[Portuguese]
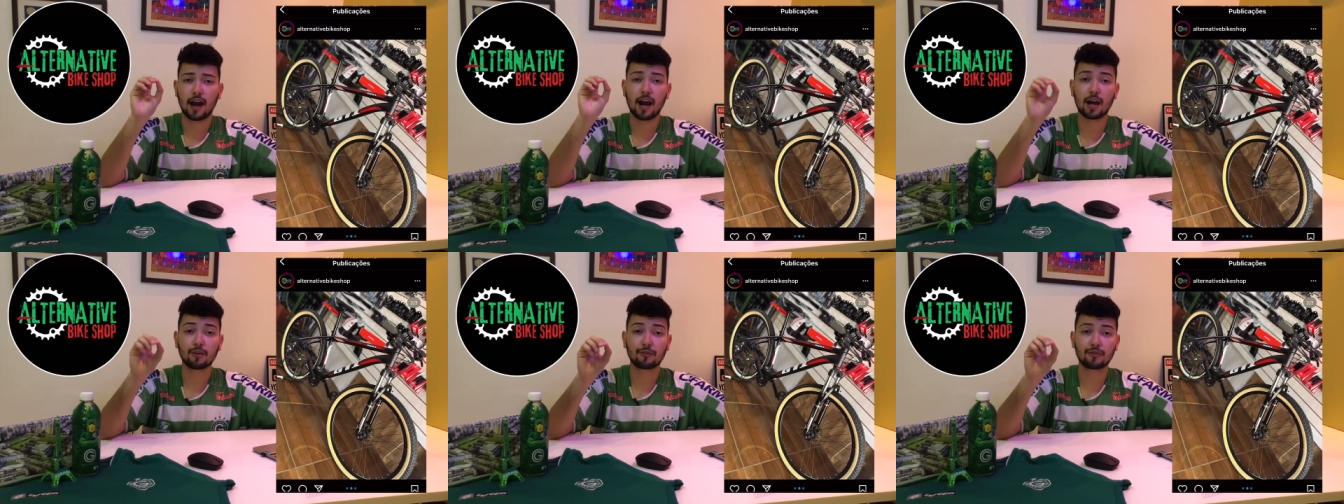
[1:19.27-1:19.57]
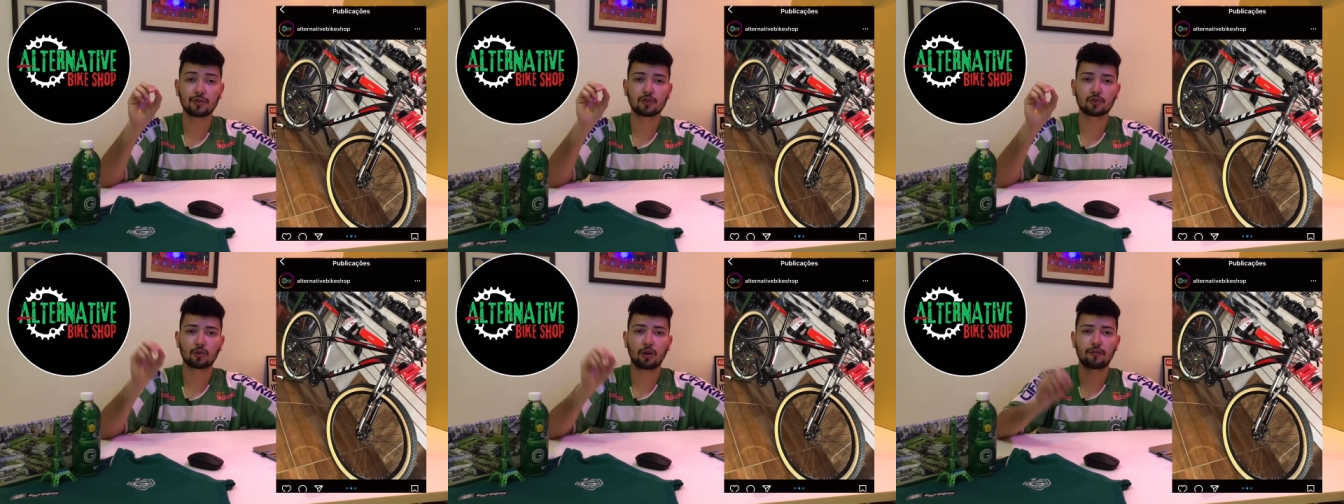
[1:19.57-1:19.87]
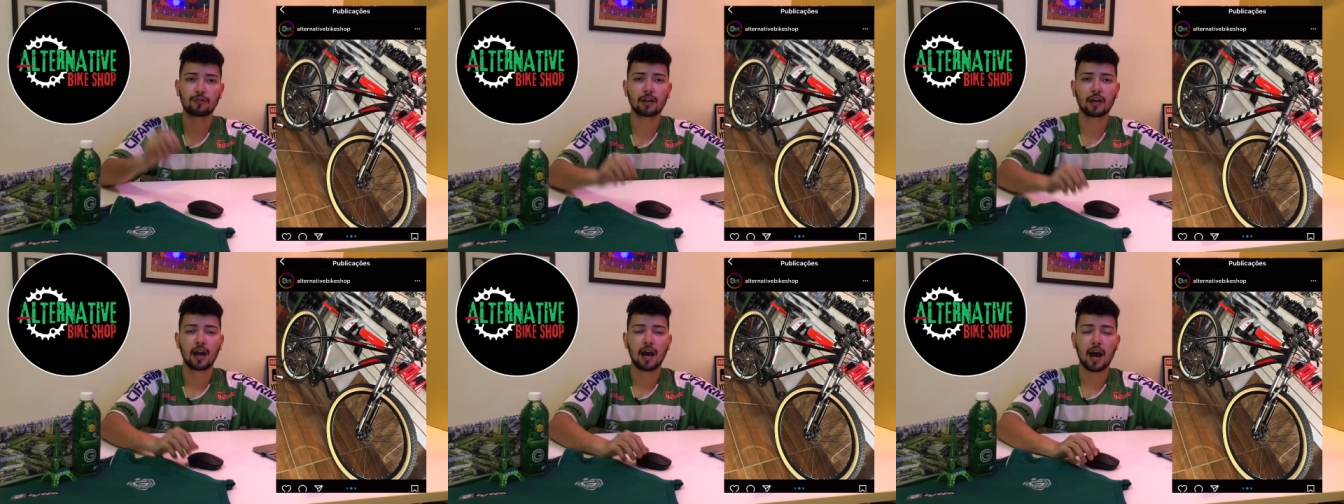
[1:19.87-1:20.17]
Aro
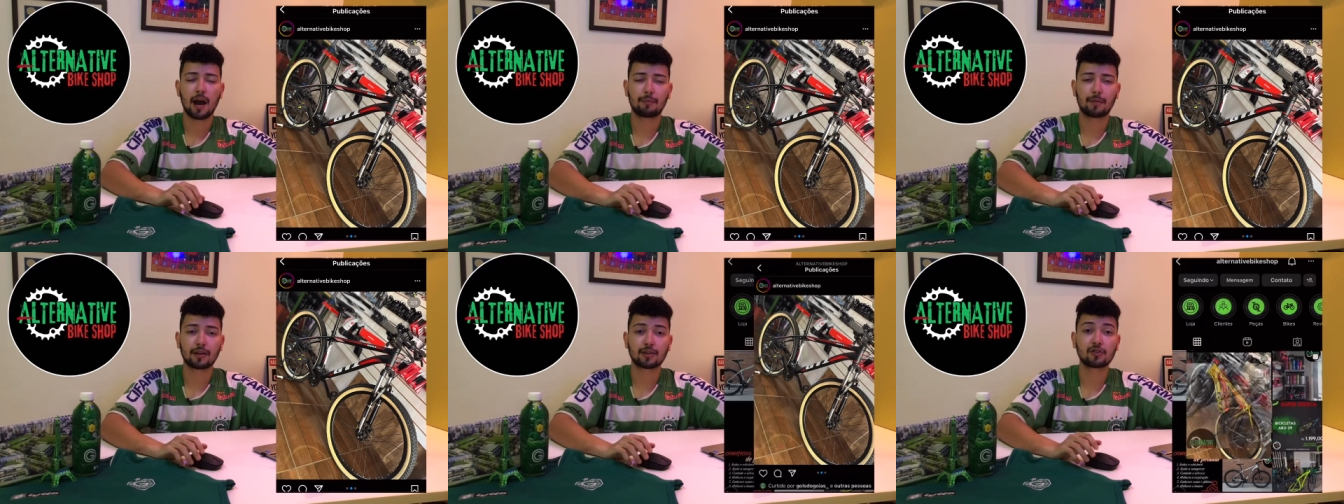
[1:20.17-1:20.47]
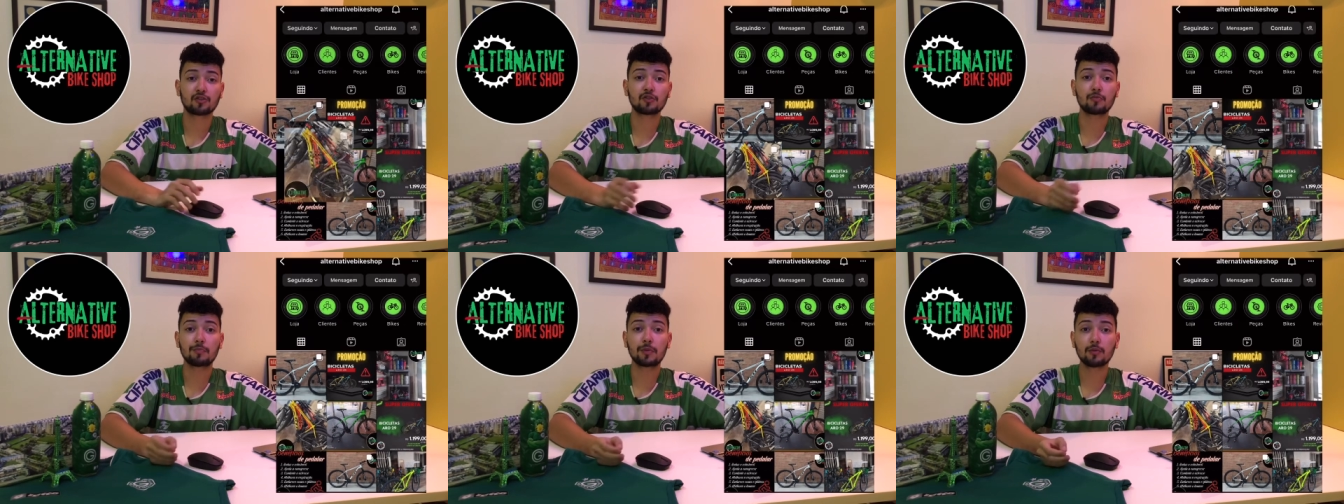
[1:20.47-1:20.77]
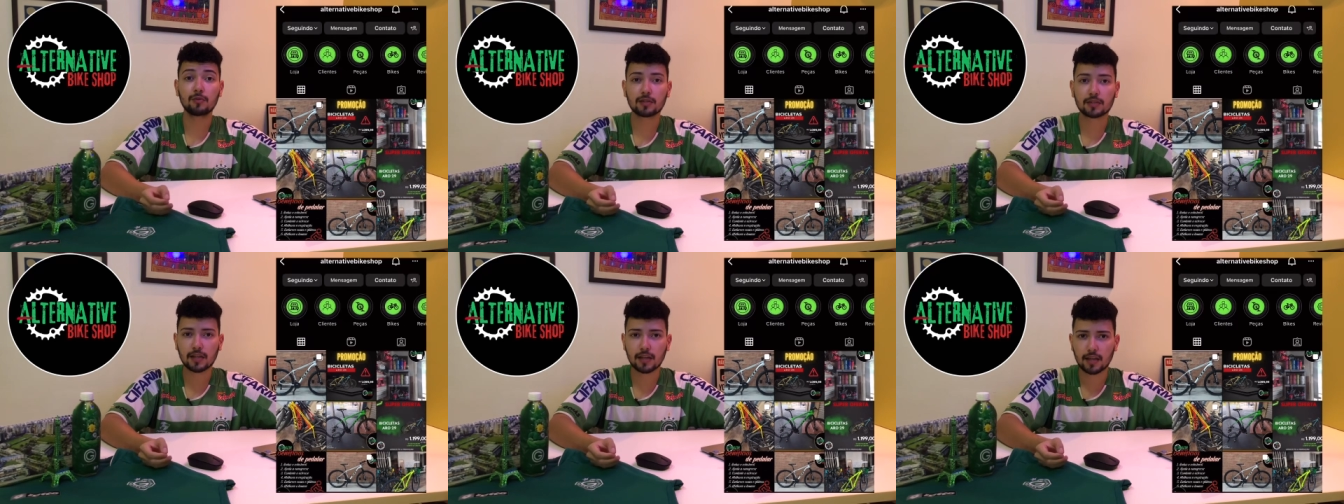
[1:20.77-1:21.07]
29 a partir de R$
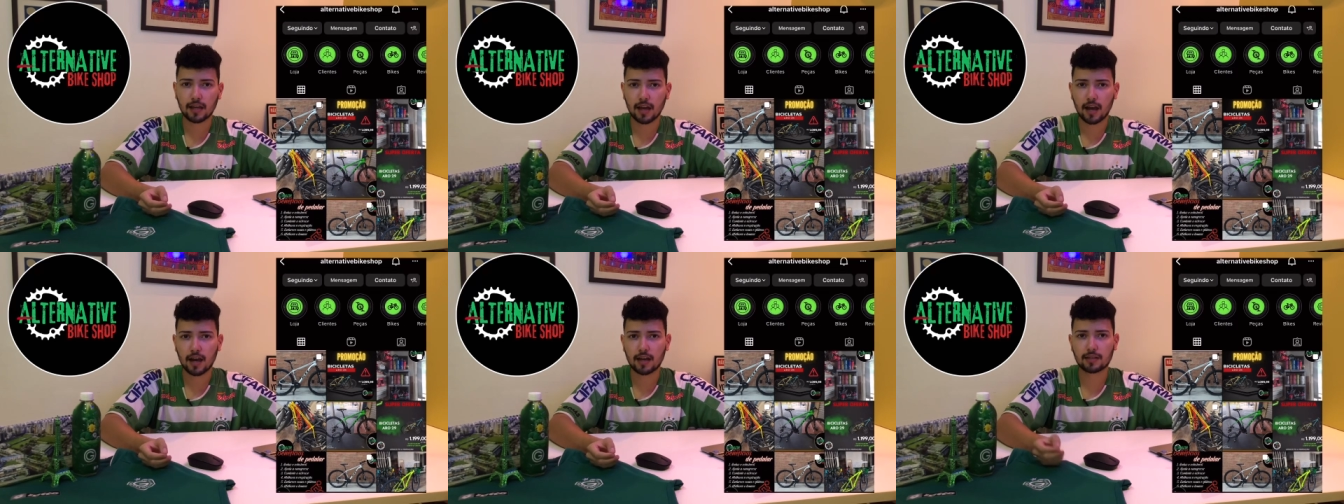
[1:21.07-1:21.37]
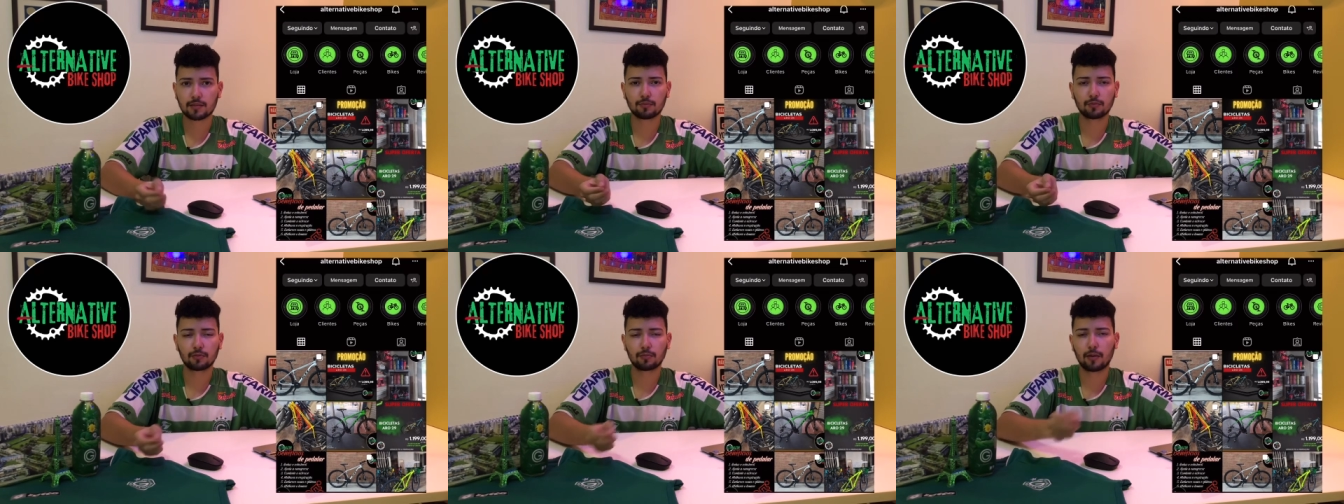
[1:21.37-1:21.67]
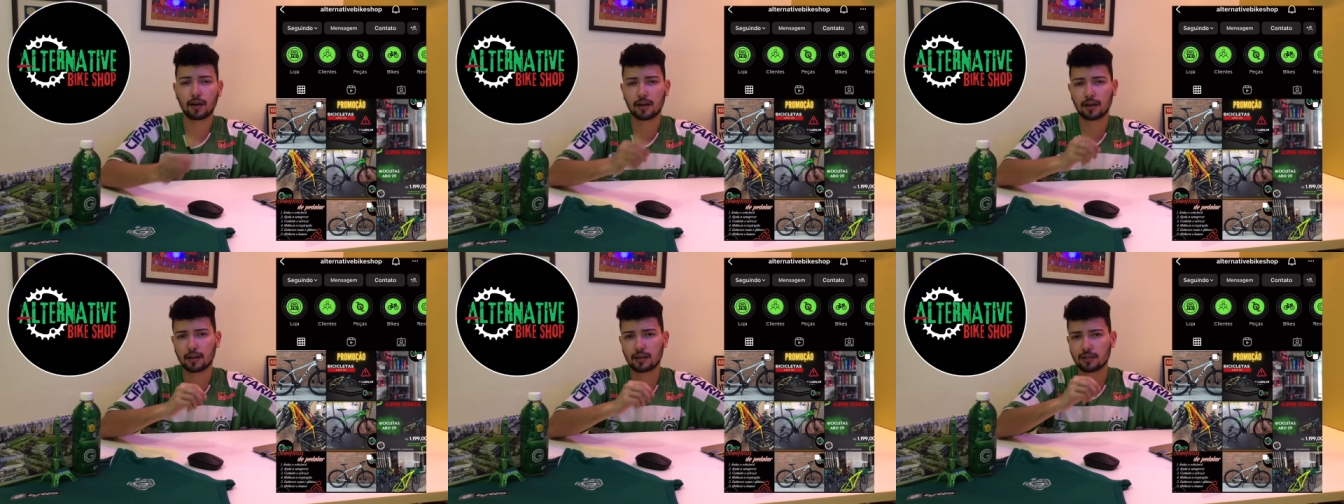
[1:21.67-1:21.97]
1.100, muito
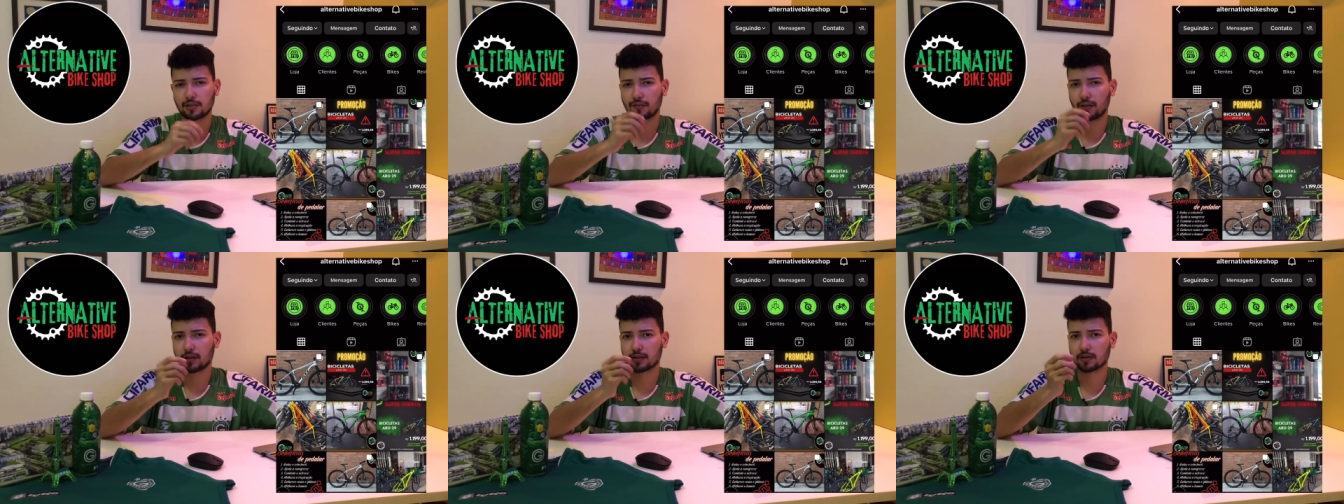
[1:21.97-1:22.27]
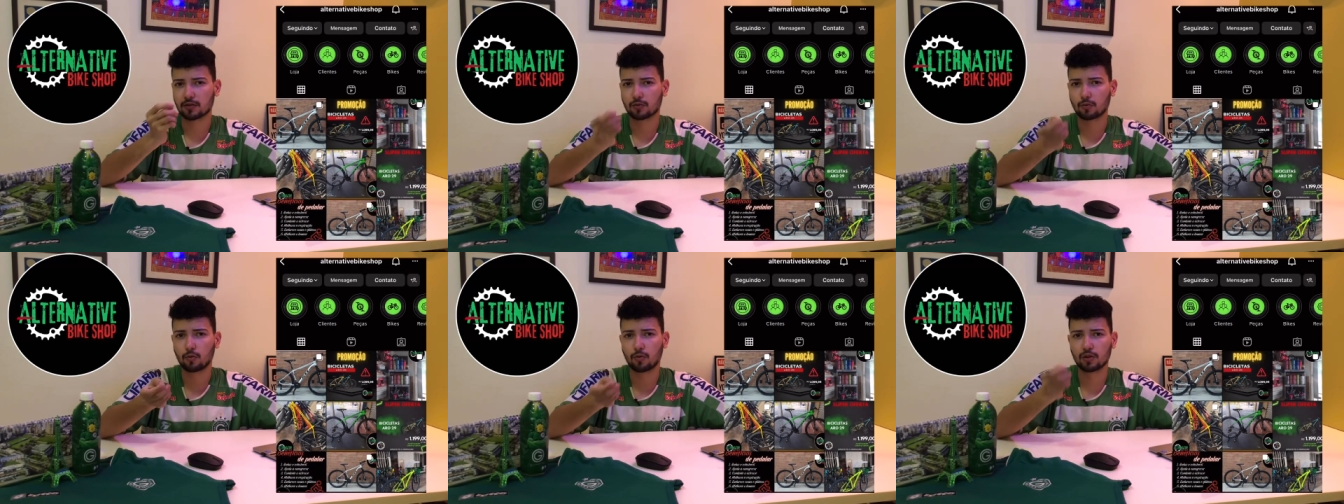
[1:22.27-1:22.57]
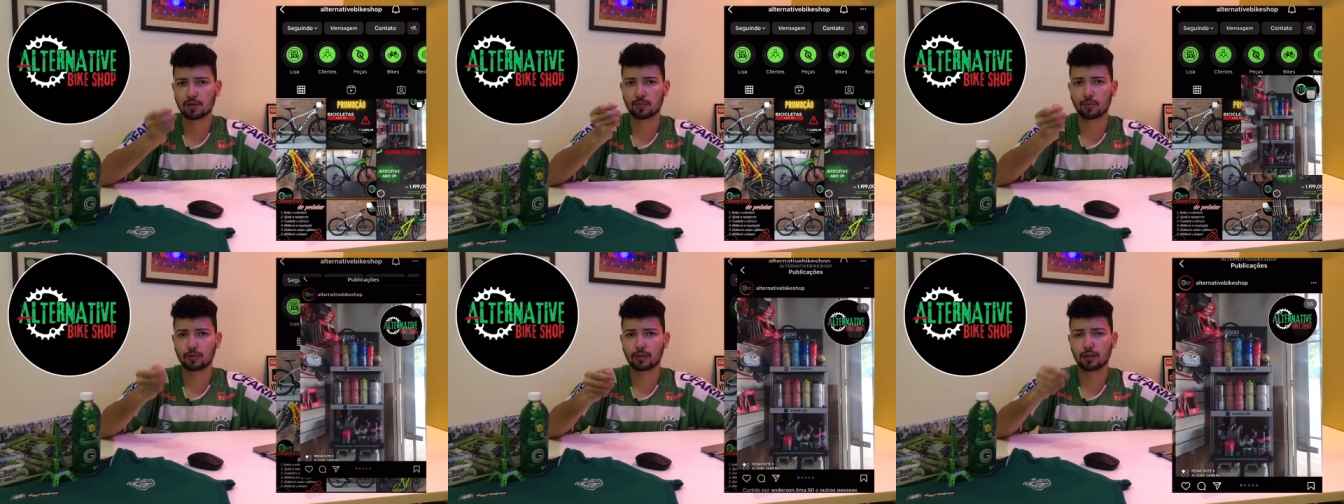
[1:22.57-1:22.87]
bacana, diversas
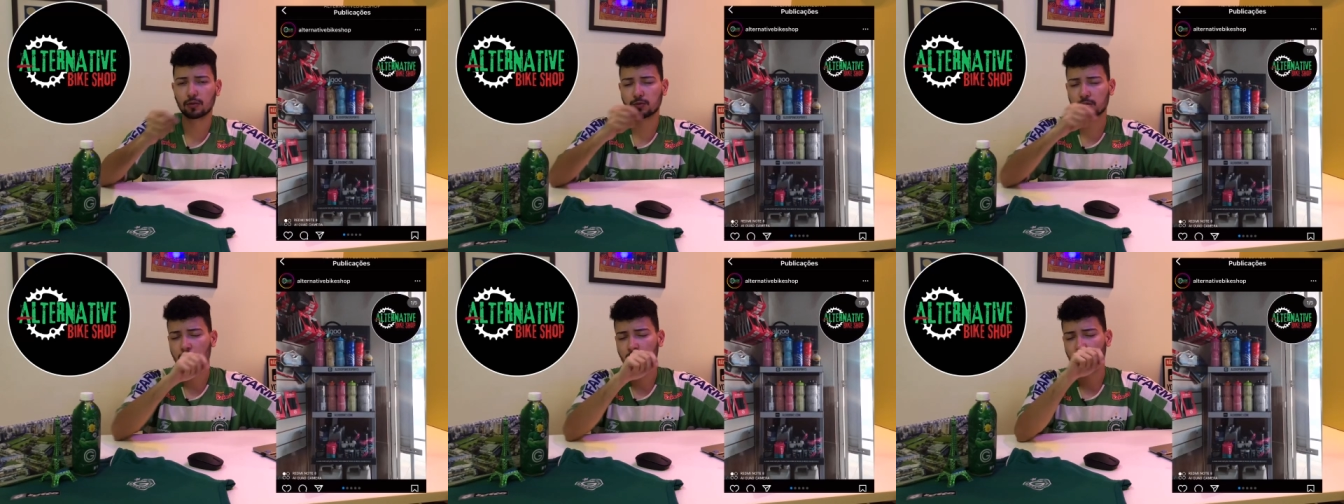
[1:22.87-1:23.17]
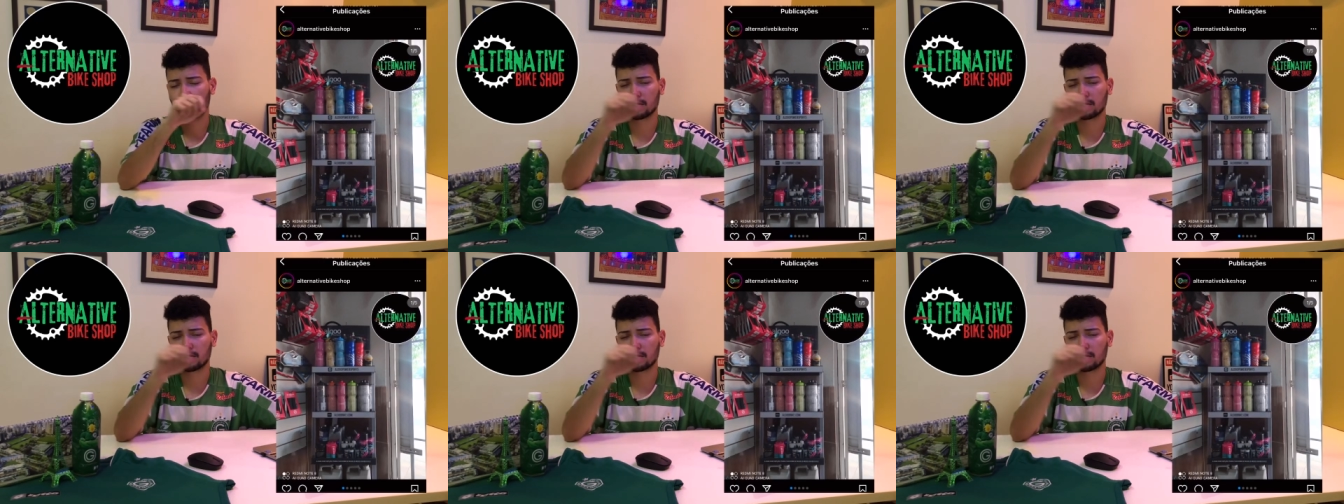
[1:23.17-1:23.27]
cores, modelos,